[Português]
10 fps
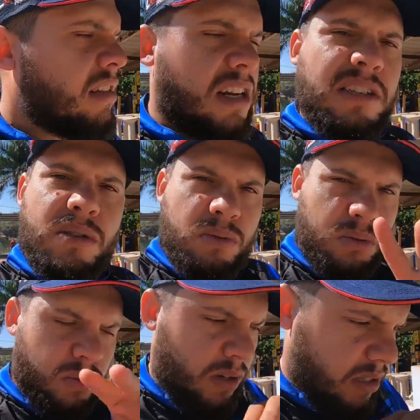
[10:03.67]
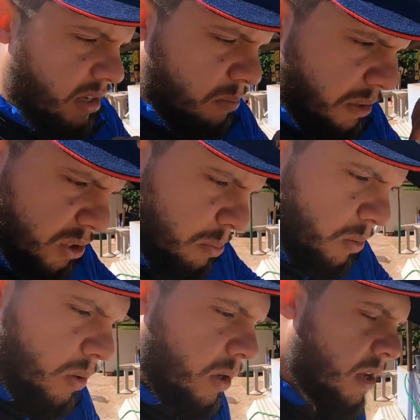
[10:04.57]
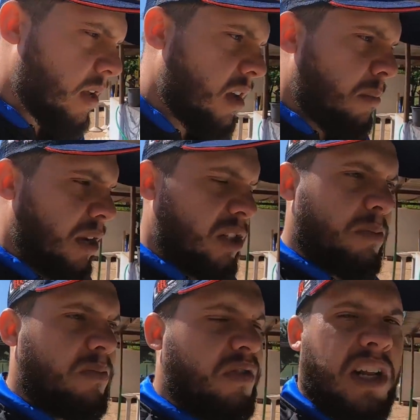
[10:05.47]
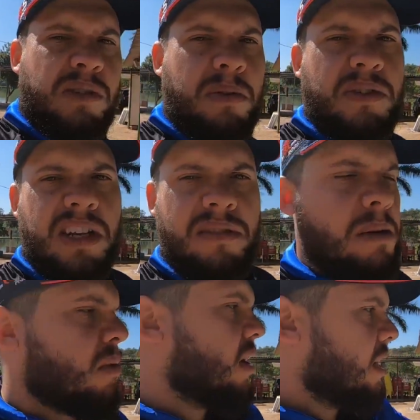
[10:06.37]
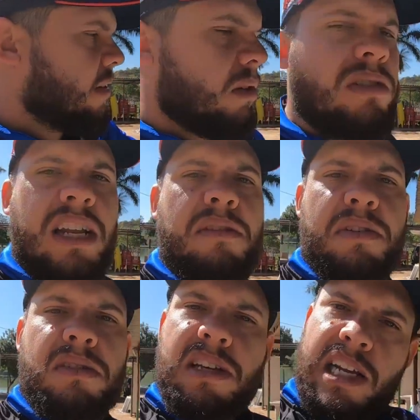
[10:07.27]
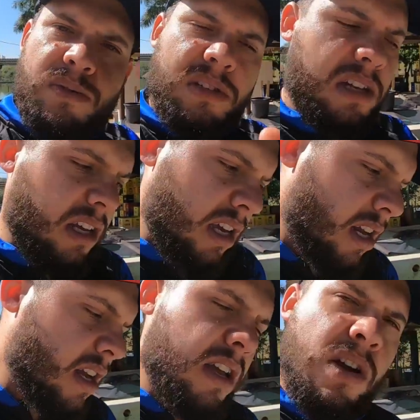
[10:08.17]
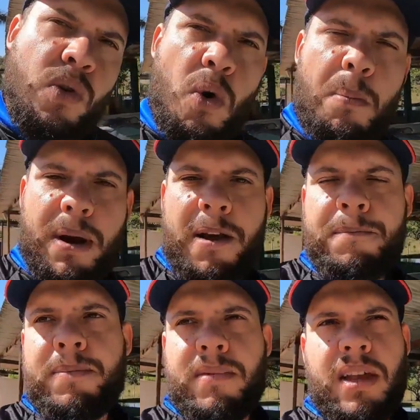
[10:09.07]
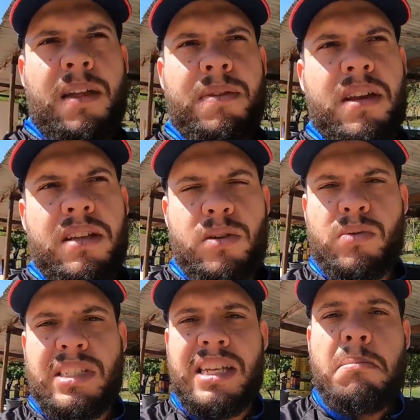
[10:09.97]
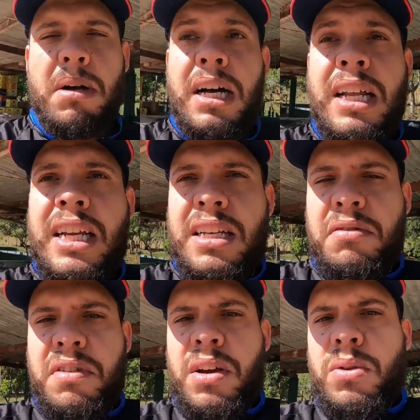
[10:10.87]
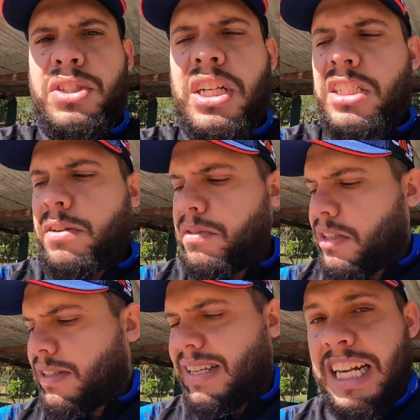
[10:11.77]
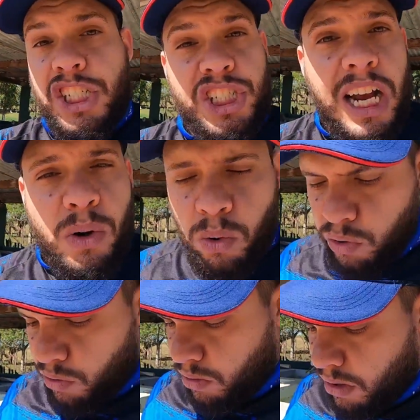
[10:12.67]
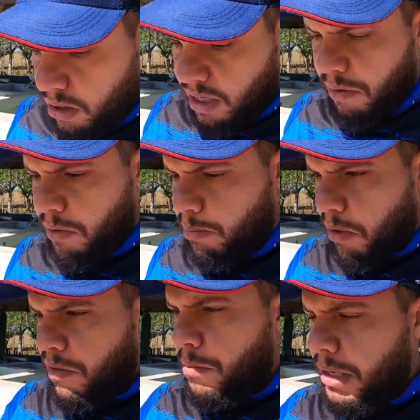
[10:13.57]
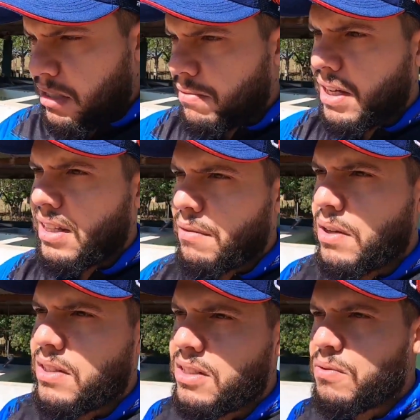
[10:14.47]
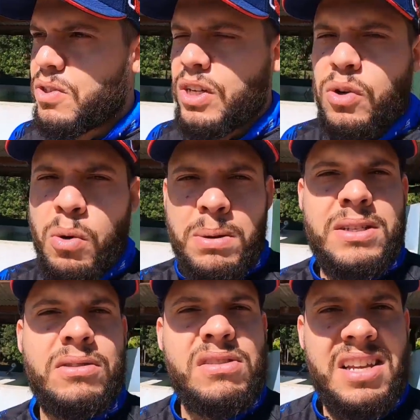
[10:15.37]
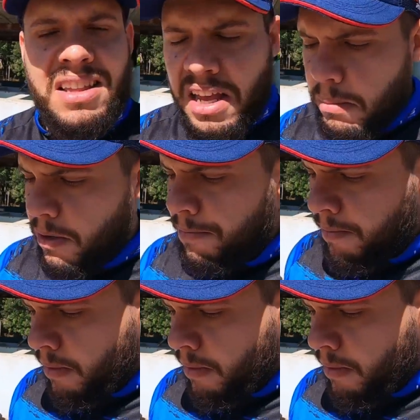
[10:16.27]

Três não, dois, né? Peixe por, peixe preço para você levar embora e os alevinhos caso você queira comprar, tá? Então, semana que vem, hoje é dia 27 de agosto, né? Você provavelmente você vai estar tá vendo esse vídeo aí no comecinho de setembro.